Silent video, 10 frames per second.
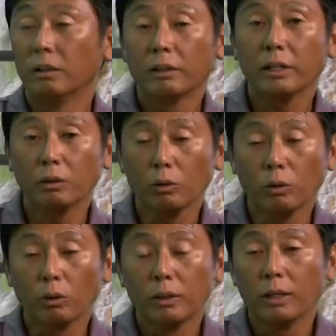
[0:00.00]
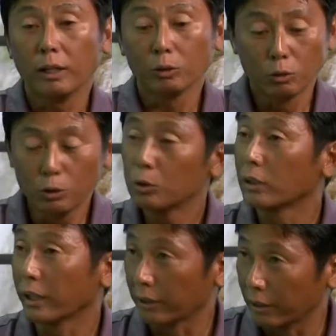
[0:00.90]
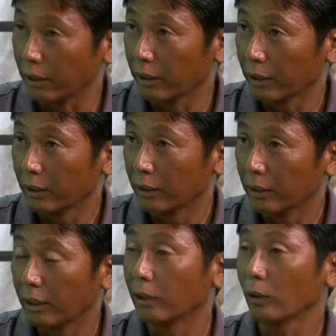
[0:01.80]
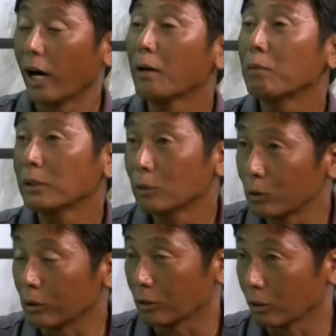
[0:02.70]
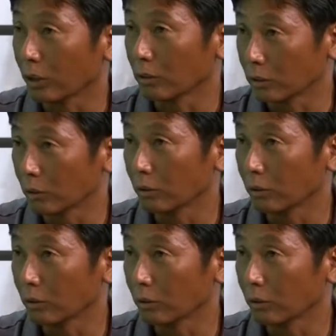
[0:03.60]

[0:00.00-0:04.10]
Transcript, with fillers: だけどあのルールがあって、はいあのアイパスルールっていうのがあるんですよ。